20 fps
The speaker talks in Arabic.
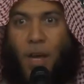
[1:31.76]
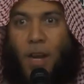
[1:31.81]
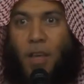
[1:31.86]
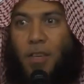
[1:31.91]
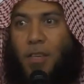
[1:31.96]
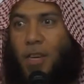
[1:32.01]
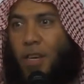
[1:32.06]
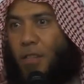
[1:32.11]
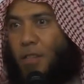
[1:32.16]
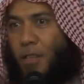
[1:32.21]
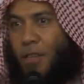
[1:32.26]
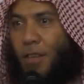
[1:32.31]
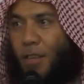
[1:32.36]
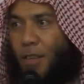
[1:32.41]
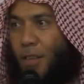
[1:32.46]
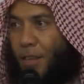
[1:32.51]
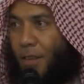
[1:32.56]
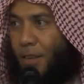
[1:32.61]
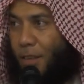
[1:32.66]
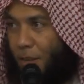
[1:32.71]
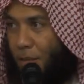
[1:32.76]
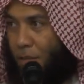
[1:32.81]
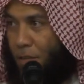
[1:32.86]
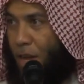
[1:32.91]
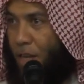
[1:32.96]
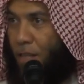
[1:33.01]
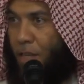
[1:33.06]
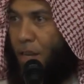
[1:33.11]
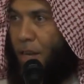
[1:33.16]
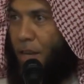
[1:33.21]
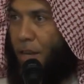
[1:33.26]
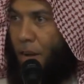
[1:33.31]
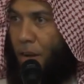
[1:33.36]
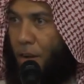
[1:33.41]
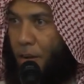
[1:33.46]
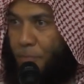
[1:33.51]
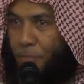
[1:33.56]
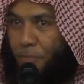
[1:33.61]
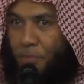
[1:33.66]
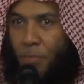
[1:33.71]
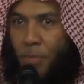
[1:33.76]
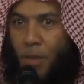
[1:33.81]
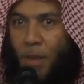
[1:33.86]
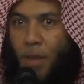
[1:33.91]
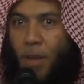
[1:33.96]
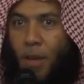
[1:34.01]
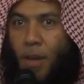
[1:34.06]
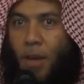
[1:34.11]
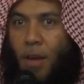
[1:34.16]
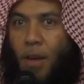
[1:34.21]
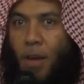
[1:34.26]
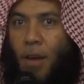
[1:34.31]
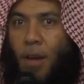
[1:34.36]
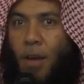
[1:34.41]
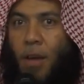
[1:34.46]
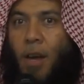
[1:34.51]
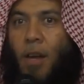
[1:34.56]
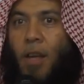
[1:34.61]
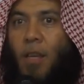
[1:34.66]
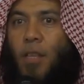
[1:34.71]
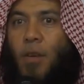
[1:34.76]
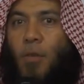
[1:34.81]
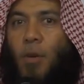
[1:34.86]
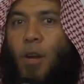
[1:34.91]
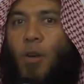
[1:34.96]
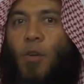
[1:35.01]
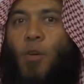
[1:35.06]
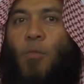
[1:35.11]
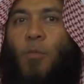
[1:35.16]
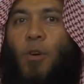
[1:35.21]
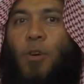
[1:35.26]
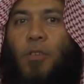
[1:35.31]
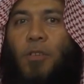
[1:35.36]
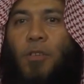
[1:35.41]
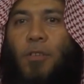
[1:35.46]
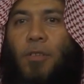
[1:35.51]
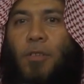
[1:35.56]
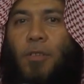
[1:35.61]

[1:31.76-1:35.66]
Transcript: ما رجعت انتهت العراق قال يا طويل العمر